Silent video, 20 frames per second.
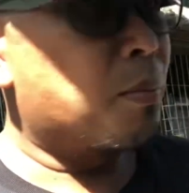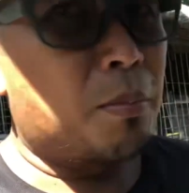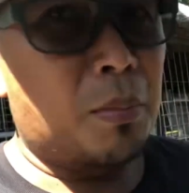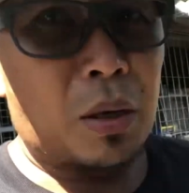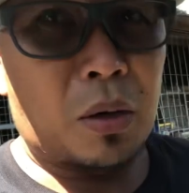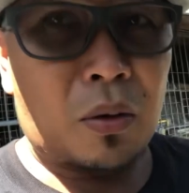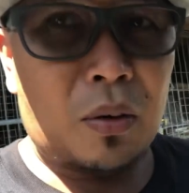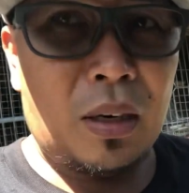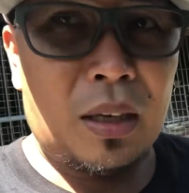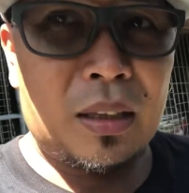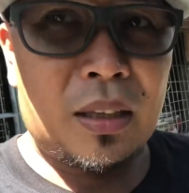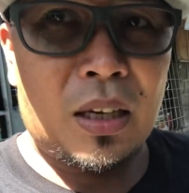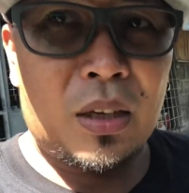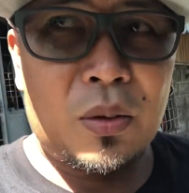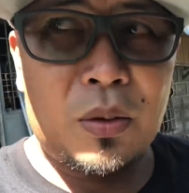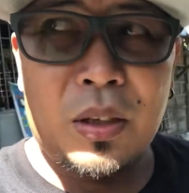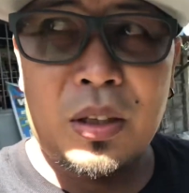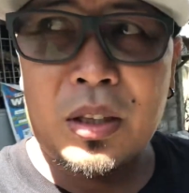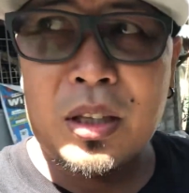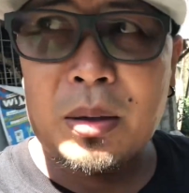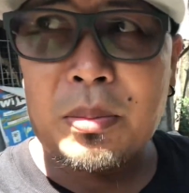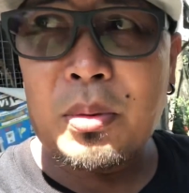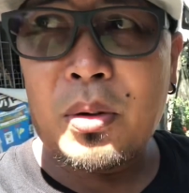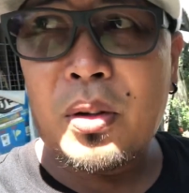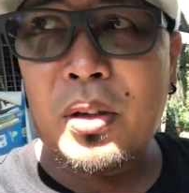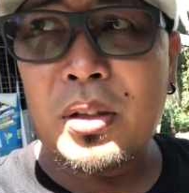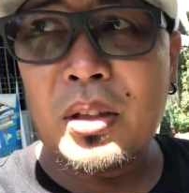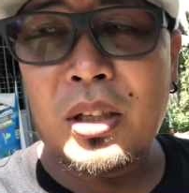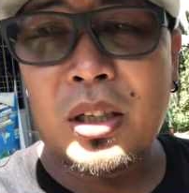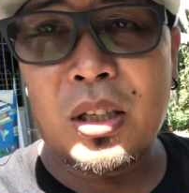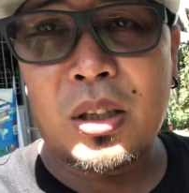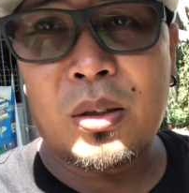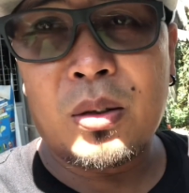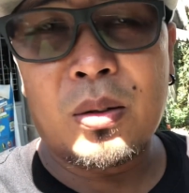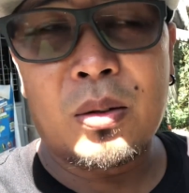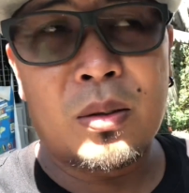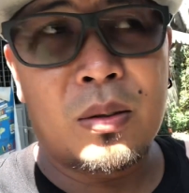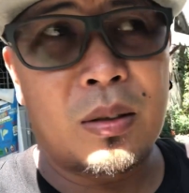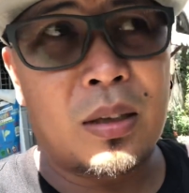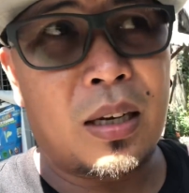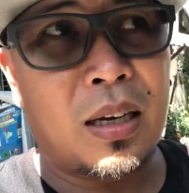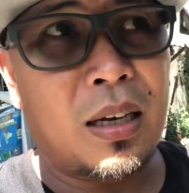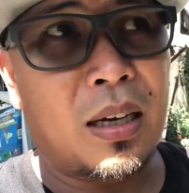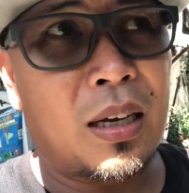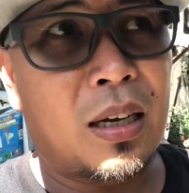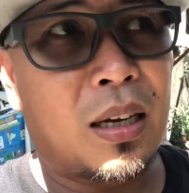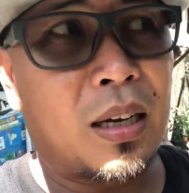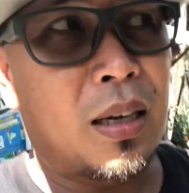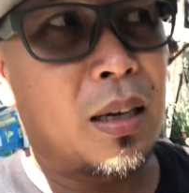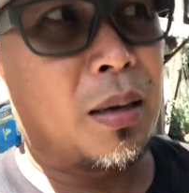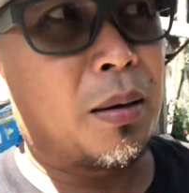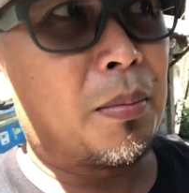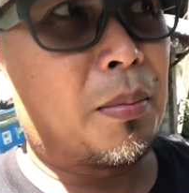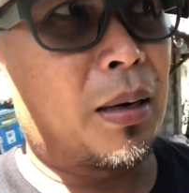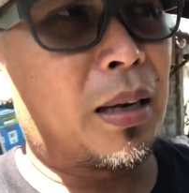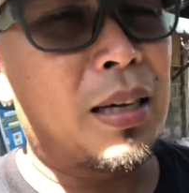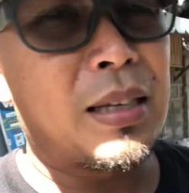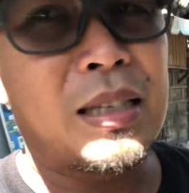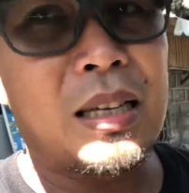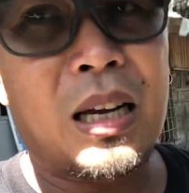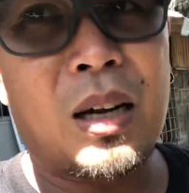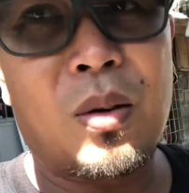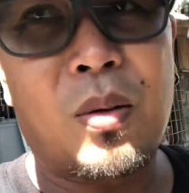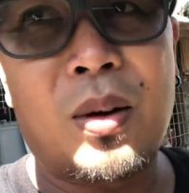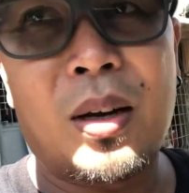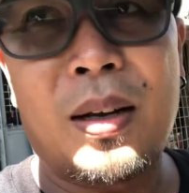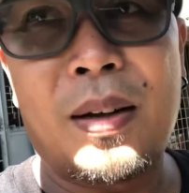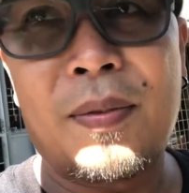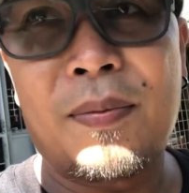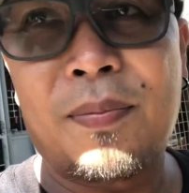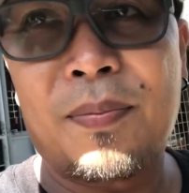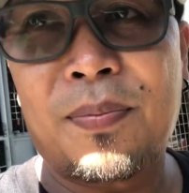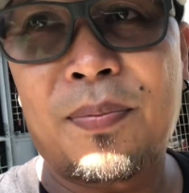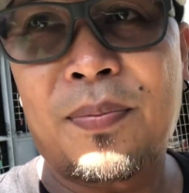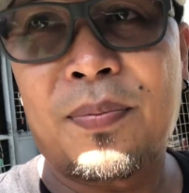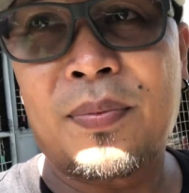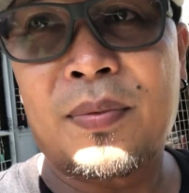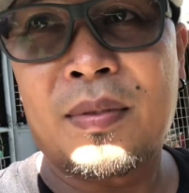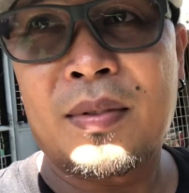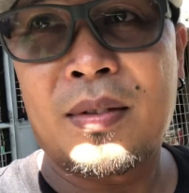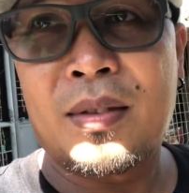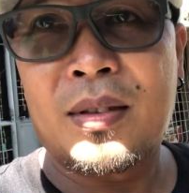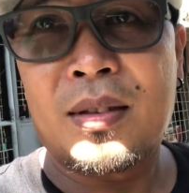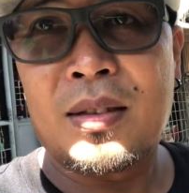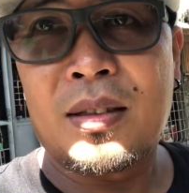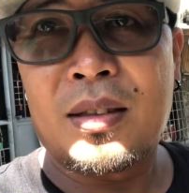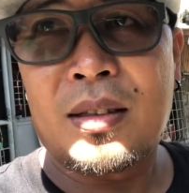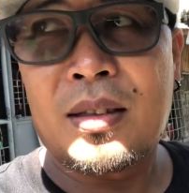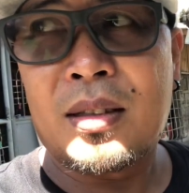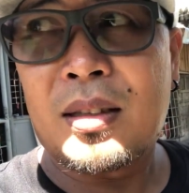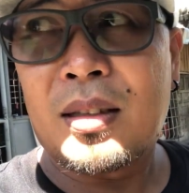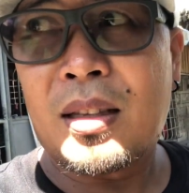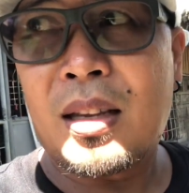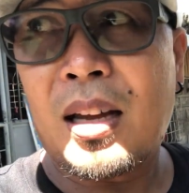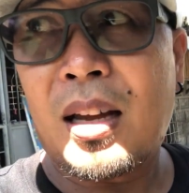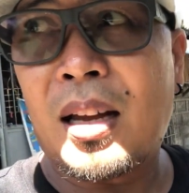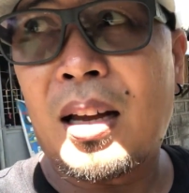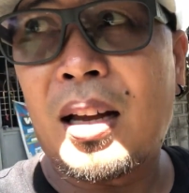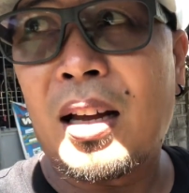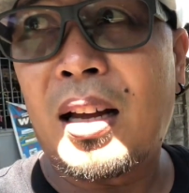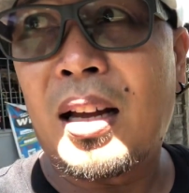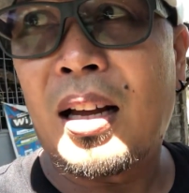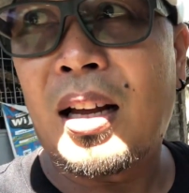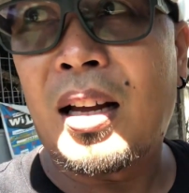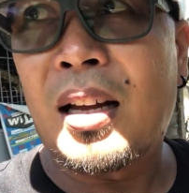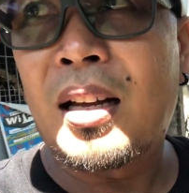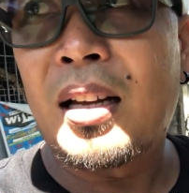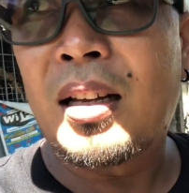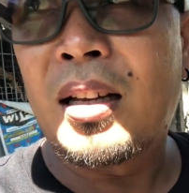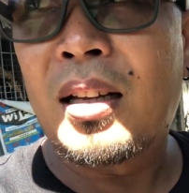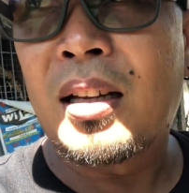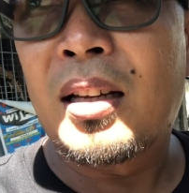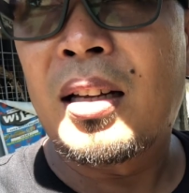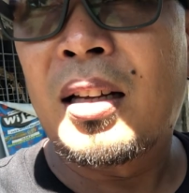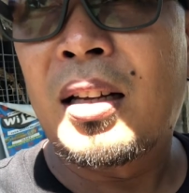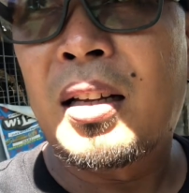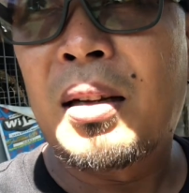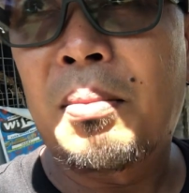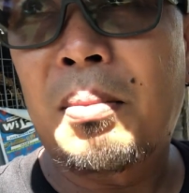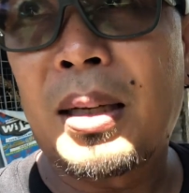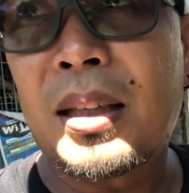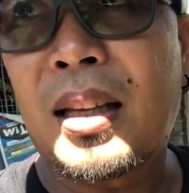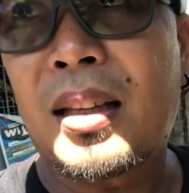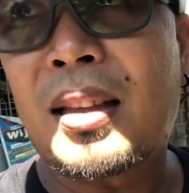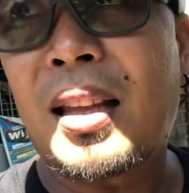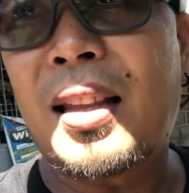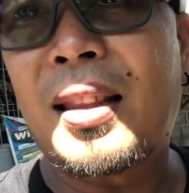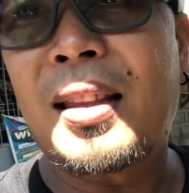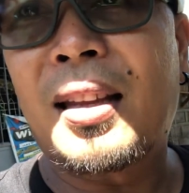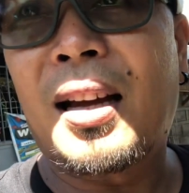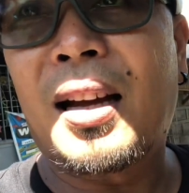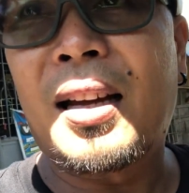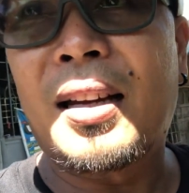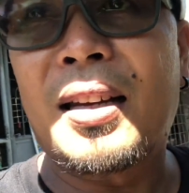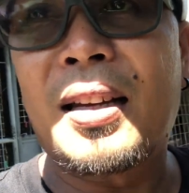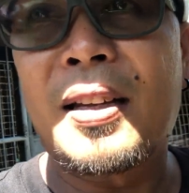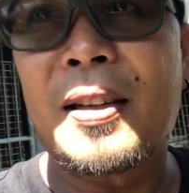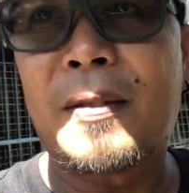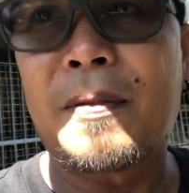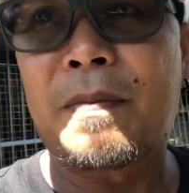meron lang tayong interviewin dito uh, mag-asawa na matatanda na.